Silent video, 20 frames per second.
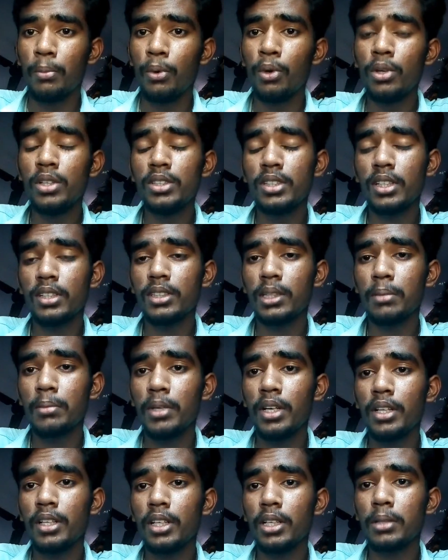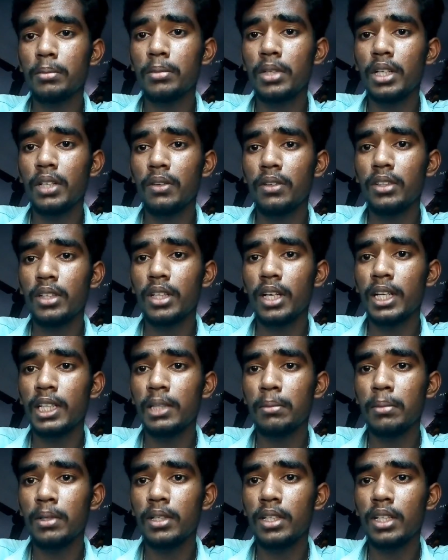போலீஸ் எக்ஸாம் எழுதுறதுக்கு முன்னாடி வந்து
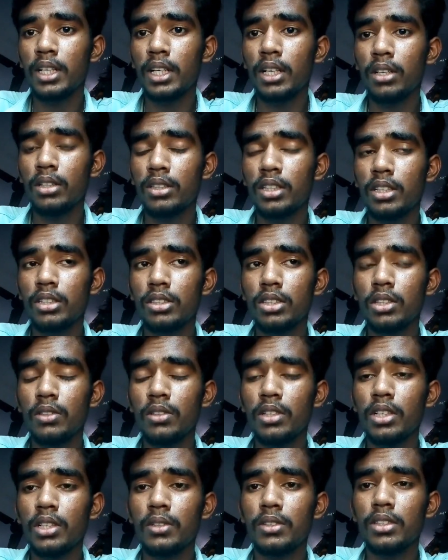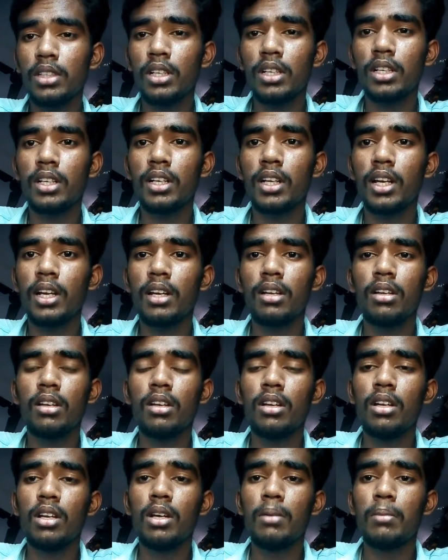கண்டிப்பாக எல்லோரும் தெரிஞ்சுக்க வேண்டிய விஷயம் என்னென்னா
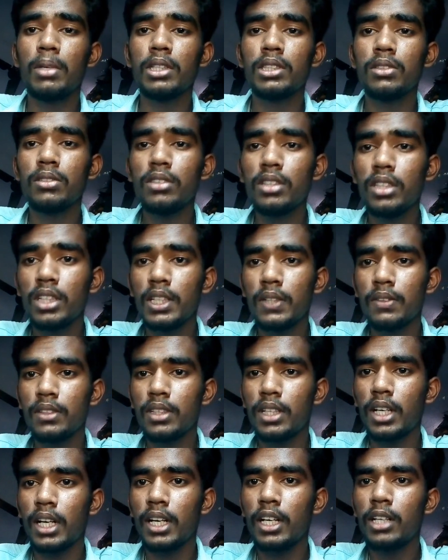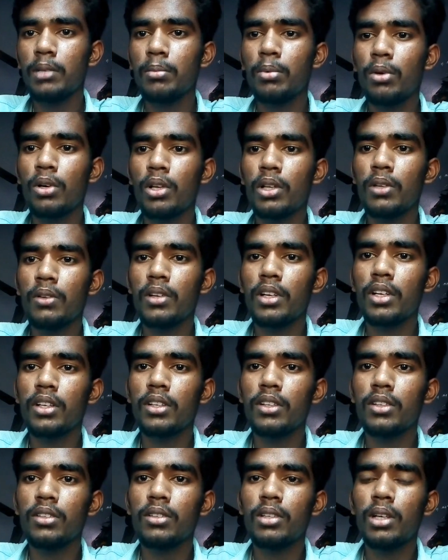ஃபஸ்ட்டு வந்து நீங்கள் வந்து கண்ணாடி போடாதவராக
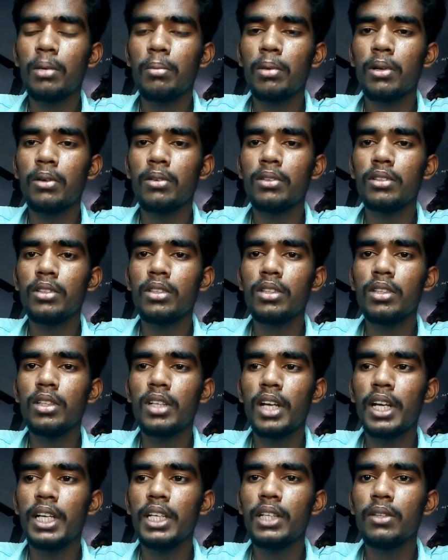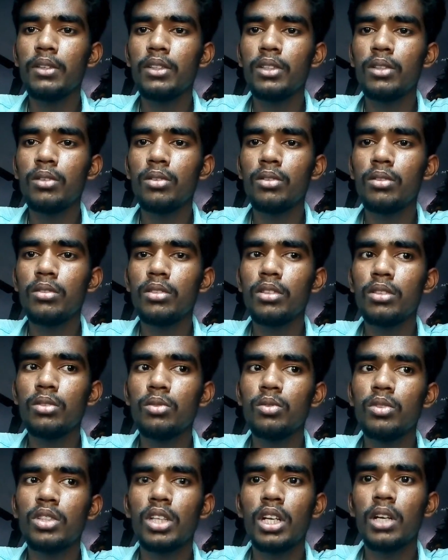இருக்கணும் அப்புறம் வந்து ஹைட் வந்து உங்களுக்கு வந்து
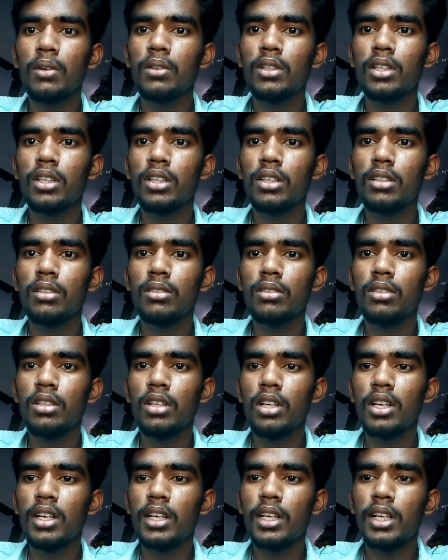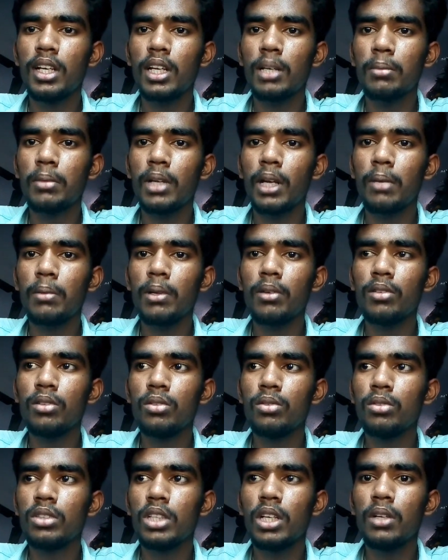நூற்றி எழுபது இருக்கணும் எல்லாருமே நார்மலாக வந்து
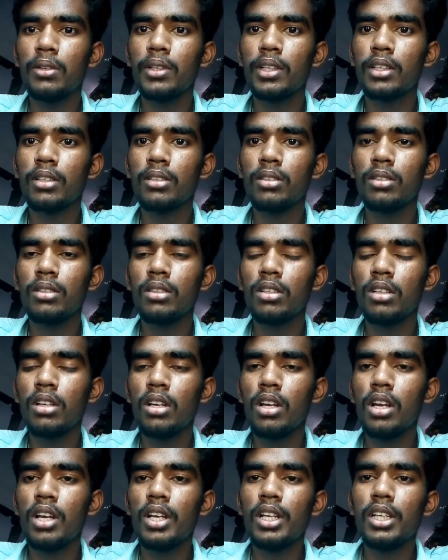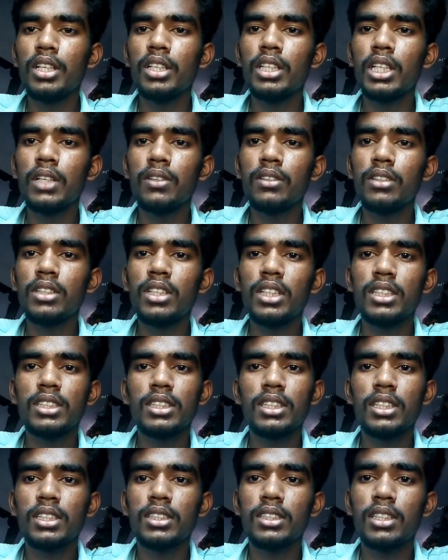நூற்றி எழுபது இருக்கணும் இதே வந்து எஸ்சி
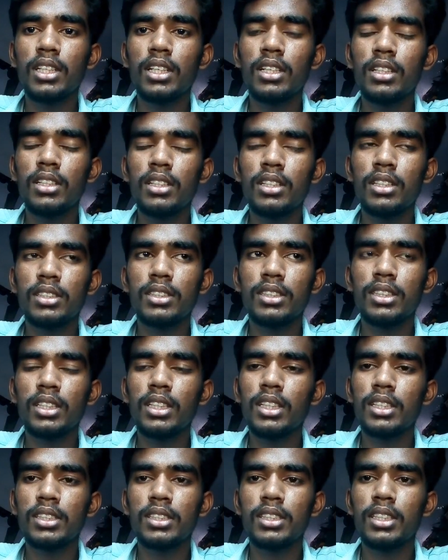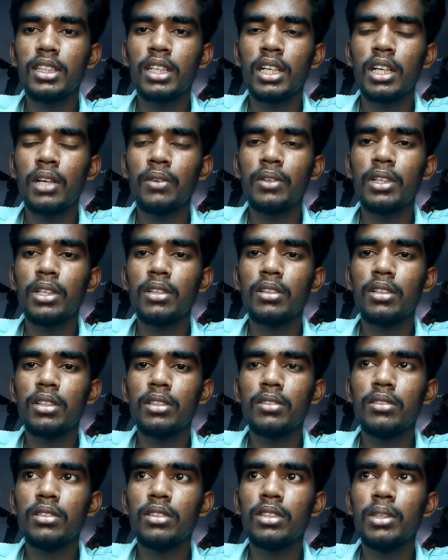எஸ்சி எஸ்சி எஸ்டி அவங்க
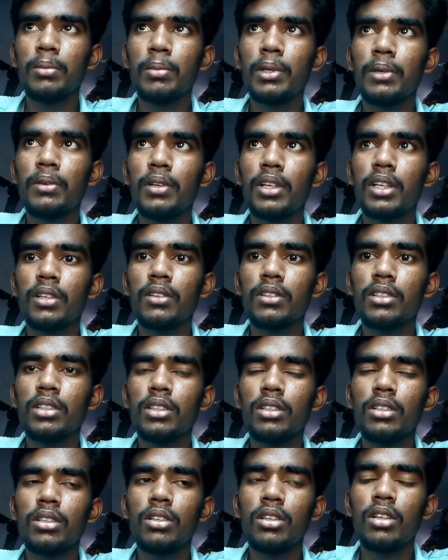இந்த பிரிவினருக்கு வந்து